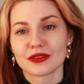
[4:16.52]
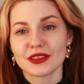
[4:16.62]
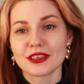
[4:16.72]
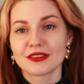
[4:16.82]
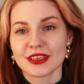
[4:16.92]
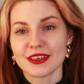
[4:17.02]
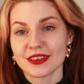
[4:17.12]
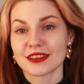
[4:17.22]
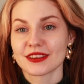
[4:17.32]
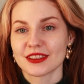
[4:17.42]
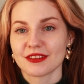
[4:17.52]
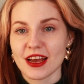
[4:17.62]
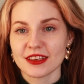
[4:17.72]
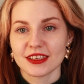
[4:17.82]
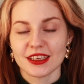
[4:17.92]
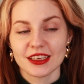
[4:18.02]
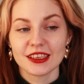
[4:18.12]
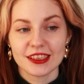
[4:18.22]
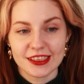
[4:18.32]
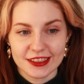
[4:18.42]
видеть все эти связи и
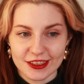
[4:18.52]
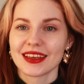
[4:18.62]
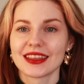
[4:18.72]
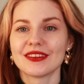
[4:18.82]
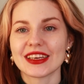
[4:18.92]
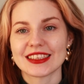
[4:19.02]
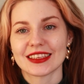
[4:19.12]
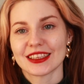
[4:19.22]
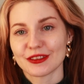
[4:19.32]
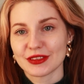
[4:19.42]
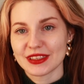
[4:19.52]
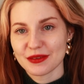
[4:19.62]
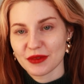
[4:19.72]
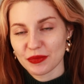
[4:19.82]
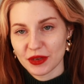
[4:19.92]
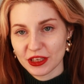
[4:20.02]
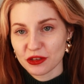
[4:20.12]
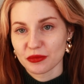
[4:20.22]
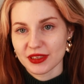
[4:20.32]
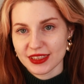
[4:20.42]
нити. И давайте от этого снимка
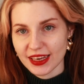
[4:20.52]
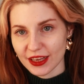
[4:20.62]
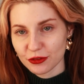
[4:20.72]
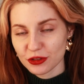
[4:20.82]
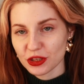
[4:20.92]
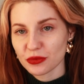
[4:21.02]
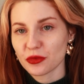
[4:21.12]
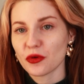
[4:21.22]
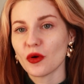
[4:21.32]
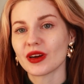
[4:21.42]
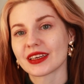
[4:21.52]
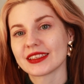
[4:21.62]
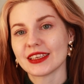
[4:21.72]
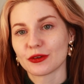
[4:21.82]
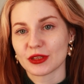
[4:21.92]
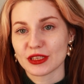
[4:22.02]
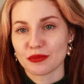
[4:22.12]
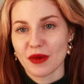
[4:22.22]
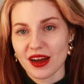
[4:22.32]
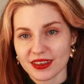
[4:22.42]
перейдем к следующему, где у нас
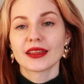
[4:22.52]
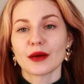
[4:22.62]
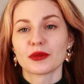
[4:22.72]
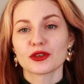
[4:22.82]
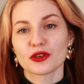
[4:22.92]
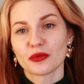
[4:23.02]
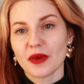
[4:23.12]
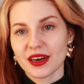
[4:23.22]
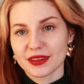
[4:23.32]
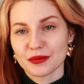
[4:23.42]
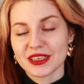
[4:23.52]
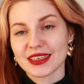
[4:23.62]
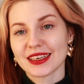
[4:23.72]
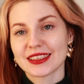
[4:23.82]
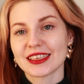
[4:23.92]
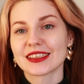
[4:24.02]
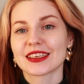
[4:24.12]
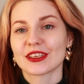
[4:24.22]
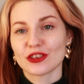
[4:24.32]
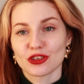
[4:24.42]
Март. На обложку Марта мне захотелось,
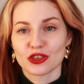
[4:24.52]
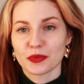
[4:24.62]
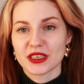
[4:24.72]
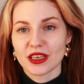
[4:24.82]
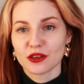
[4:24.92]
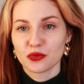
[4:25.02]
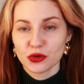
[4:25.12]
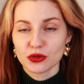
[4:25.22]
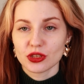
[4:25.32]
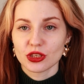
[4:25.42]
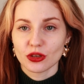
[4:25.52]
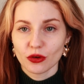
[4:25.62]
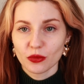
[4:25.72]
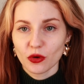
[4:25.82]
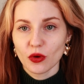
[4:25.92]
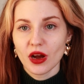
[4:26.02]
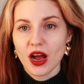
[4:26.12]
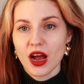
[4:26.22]
конечно же, поставить бьюти-съемку,